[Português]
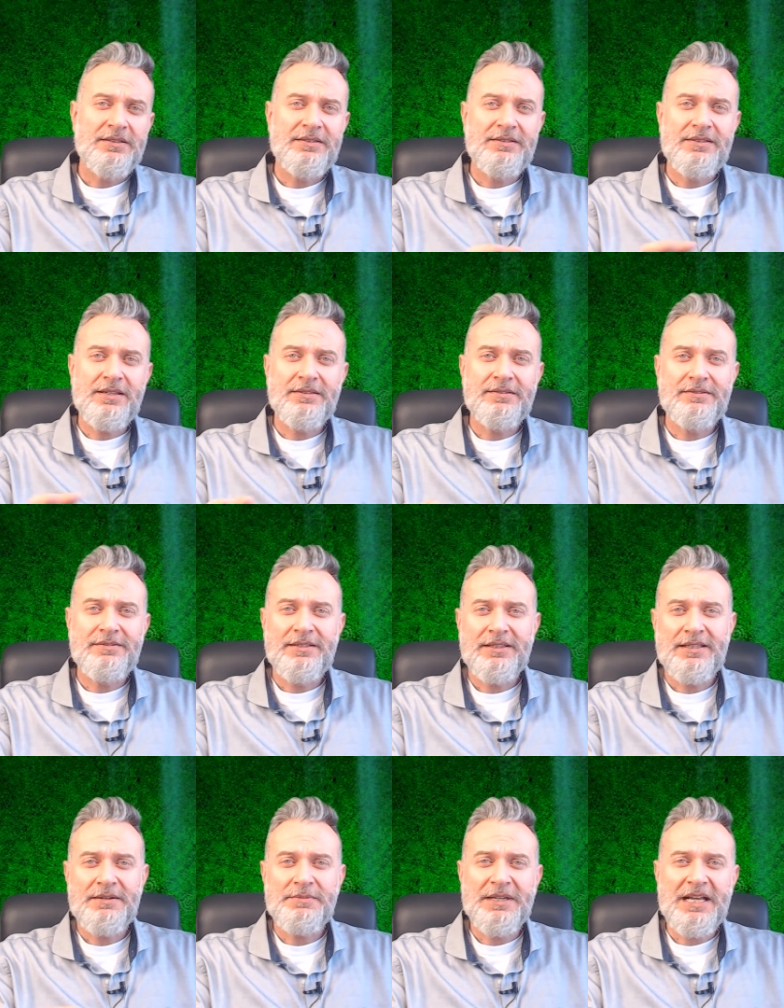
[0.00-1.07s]
de,
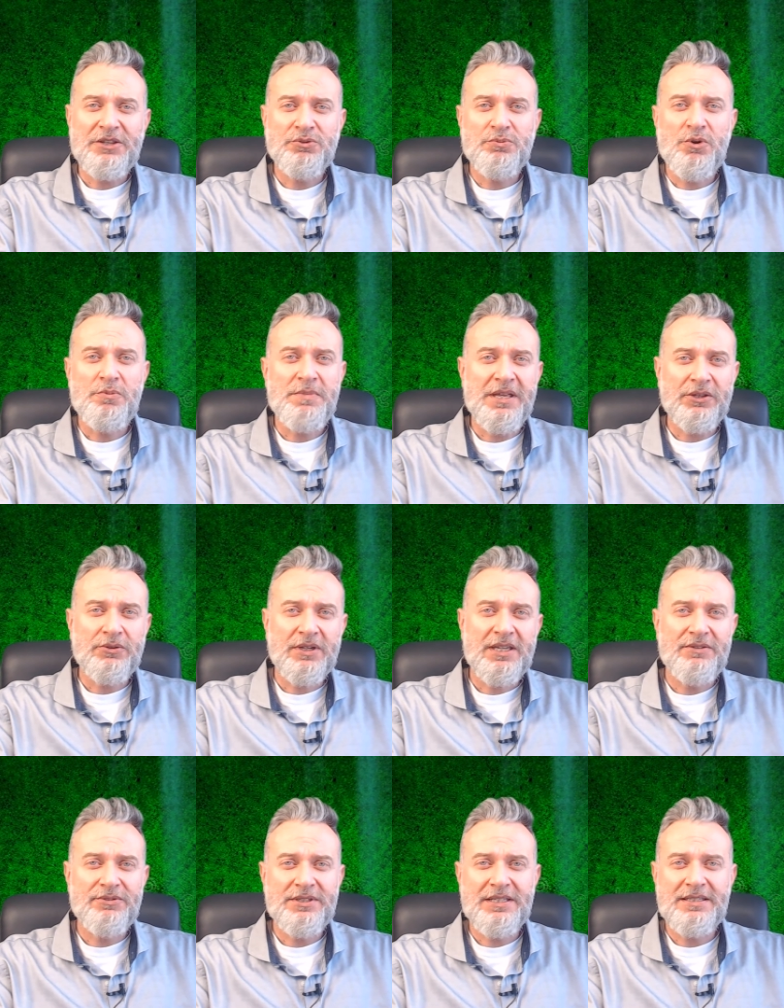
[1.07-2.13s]
determinado momento
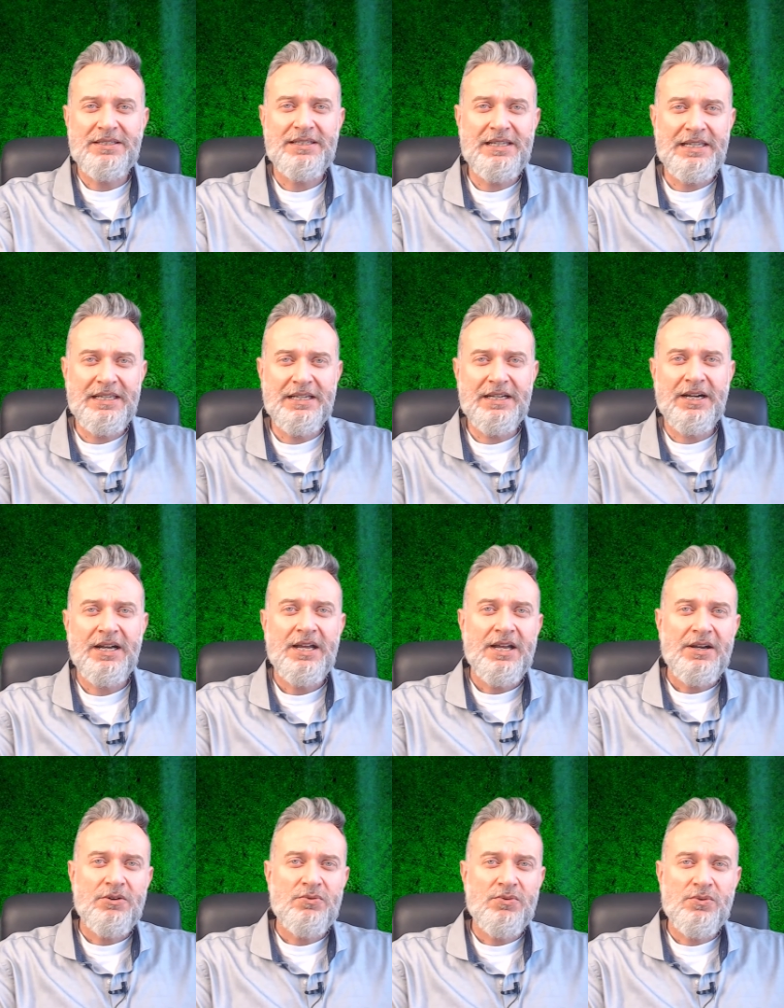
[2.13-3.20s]
aqui você desliga
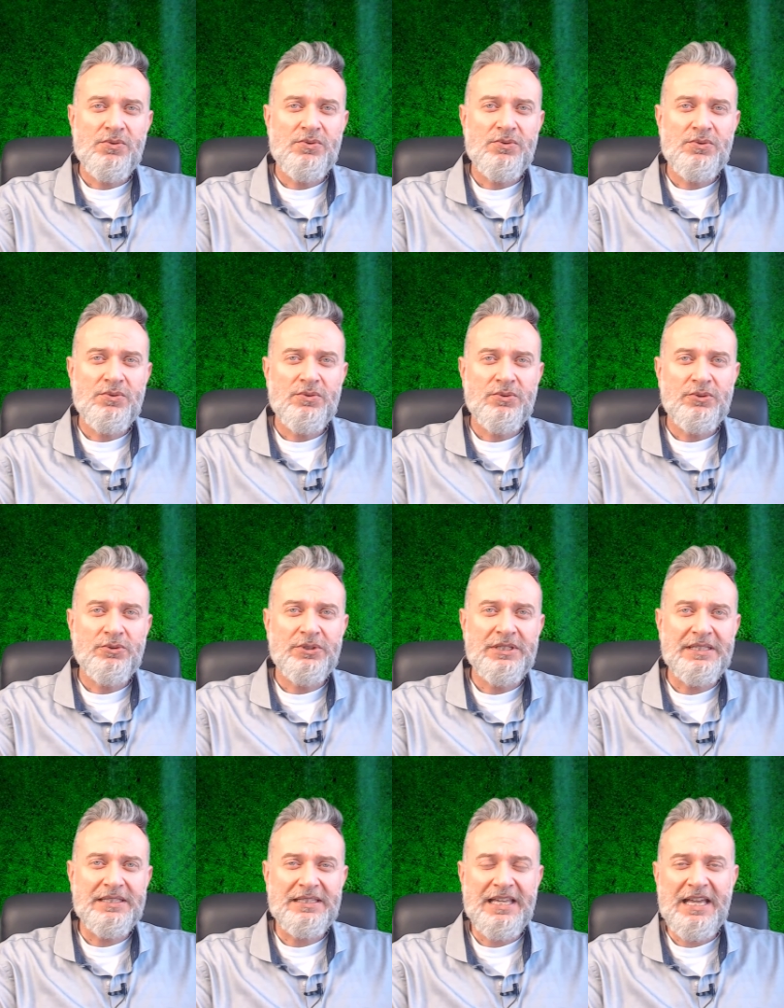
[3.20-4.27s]
o, o, o
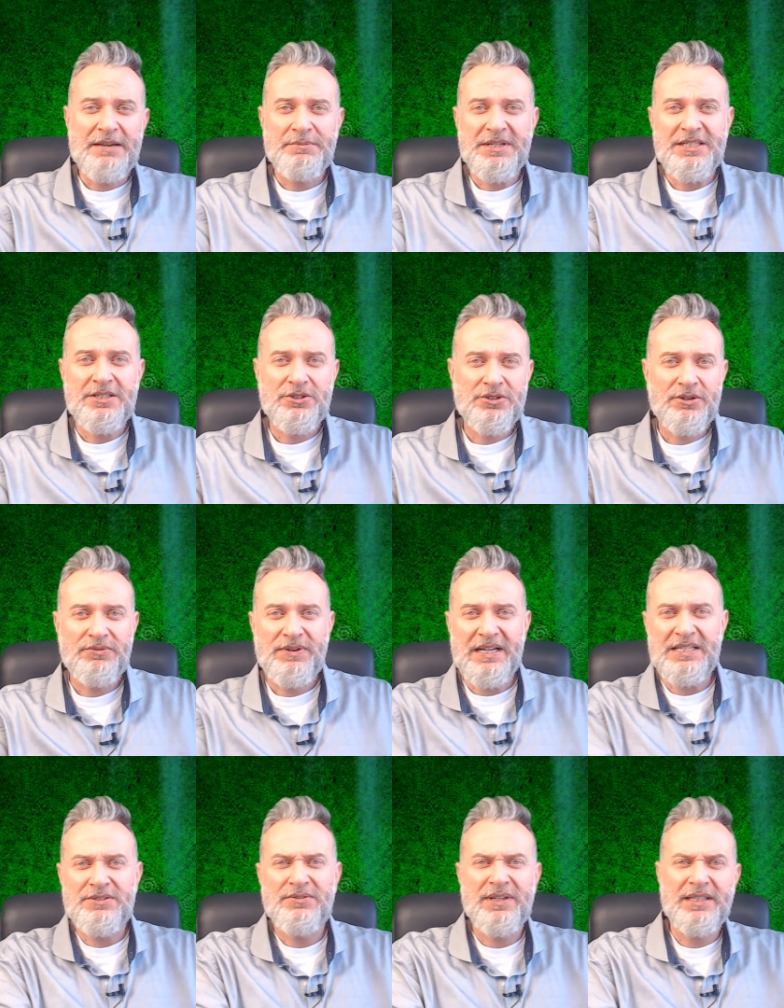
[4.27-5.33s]
sistema e você só
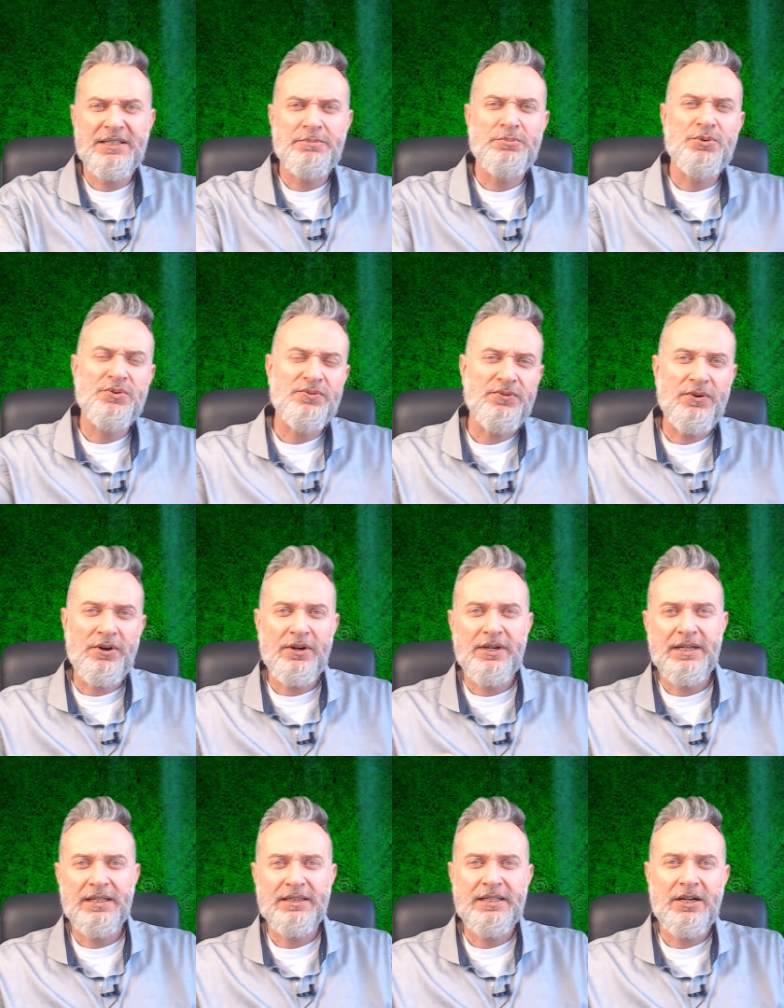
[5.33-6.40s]
faz venda por
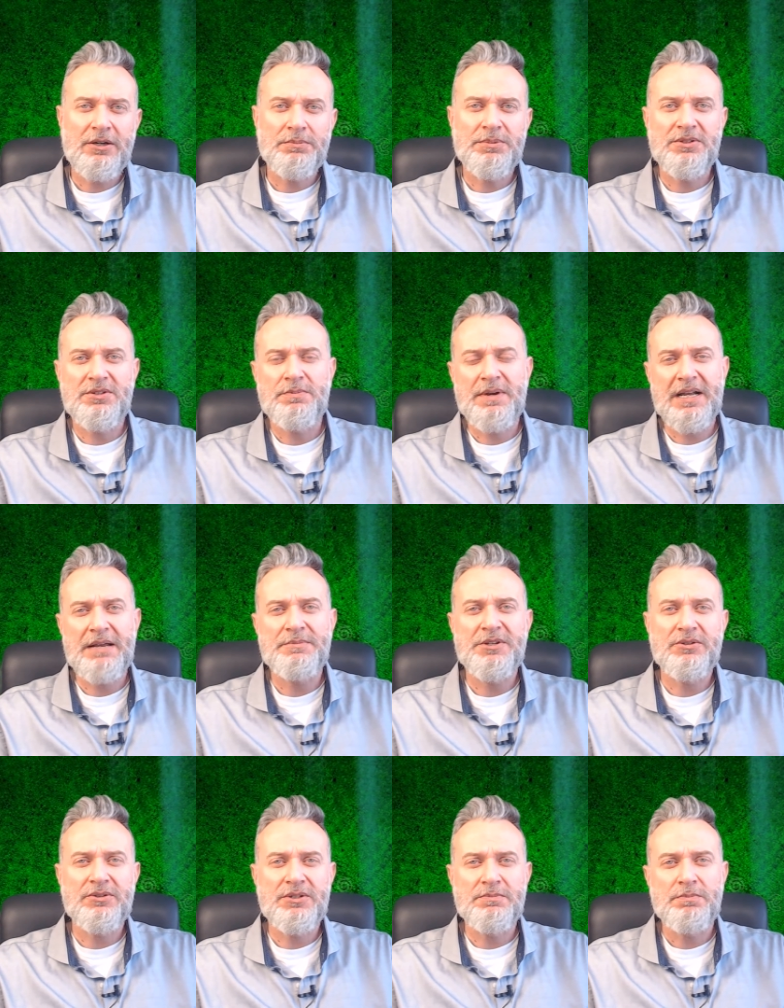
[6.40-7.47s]
fora, tal, para você pagar
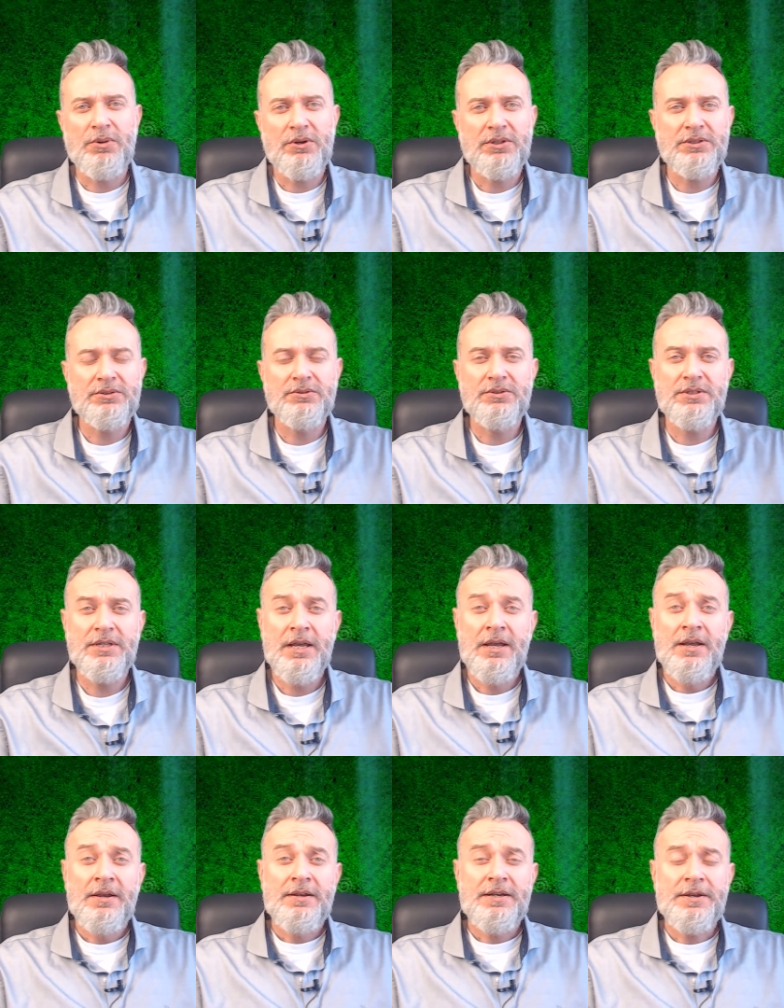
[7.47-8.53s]
menos impostos,
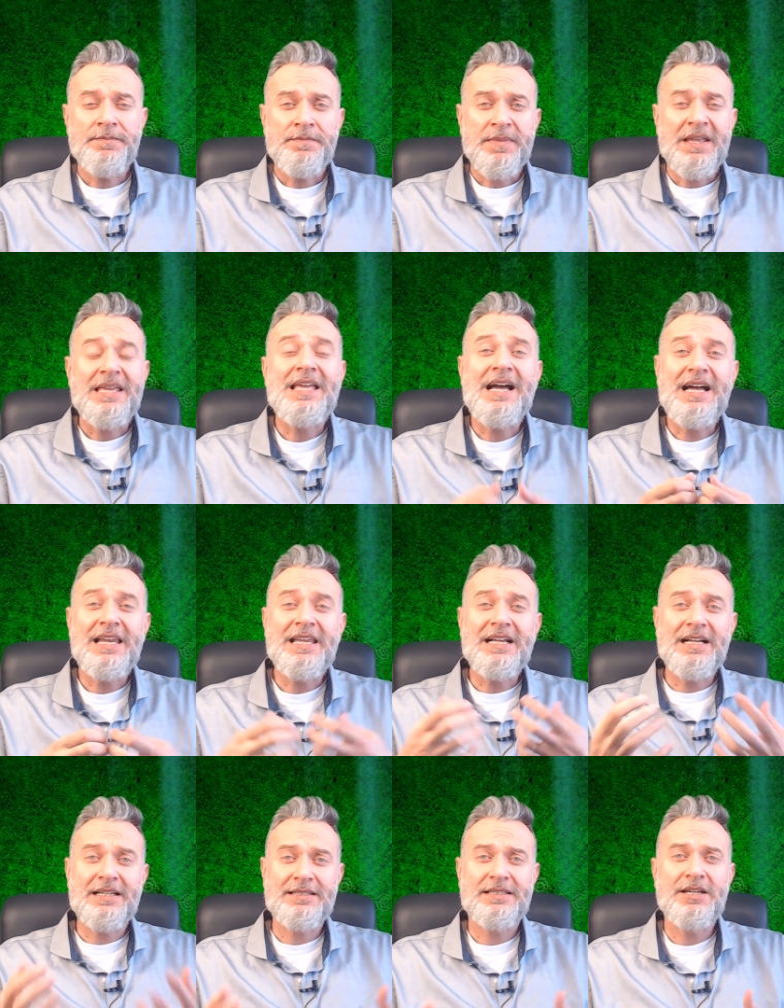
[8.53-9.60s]
né? E a
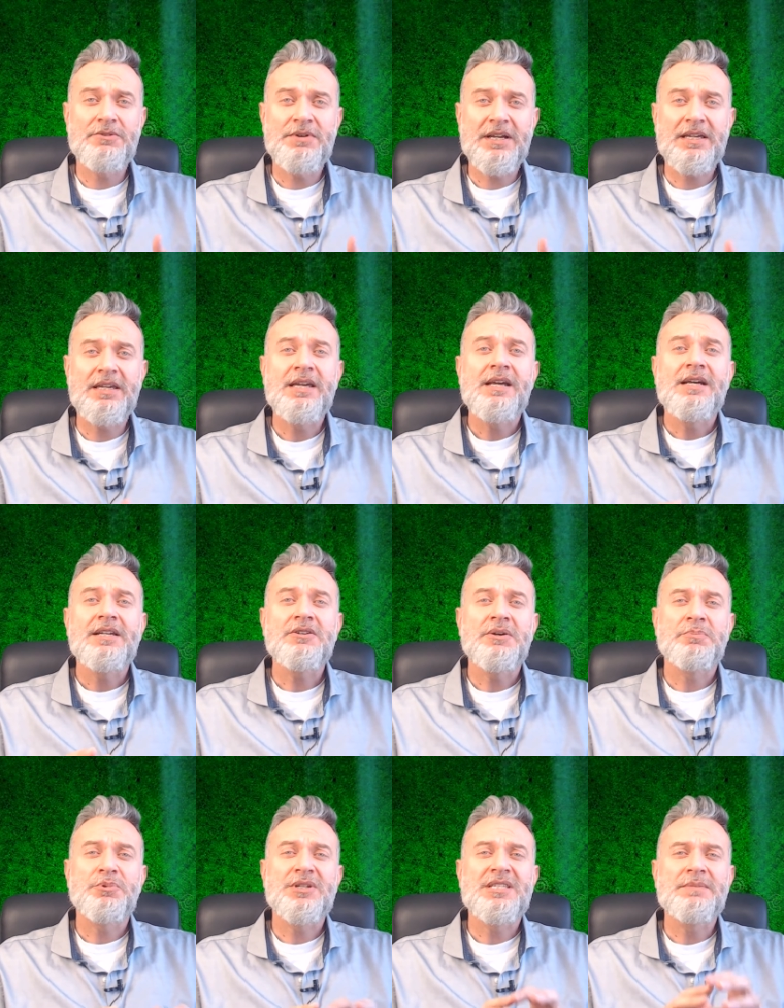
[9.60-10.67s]
alegação é que, não, é porque se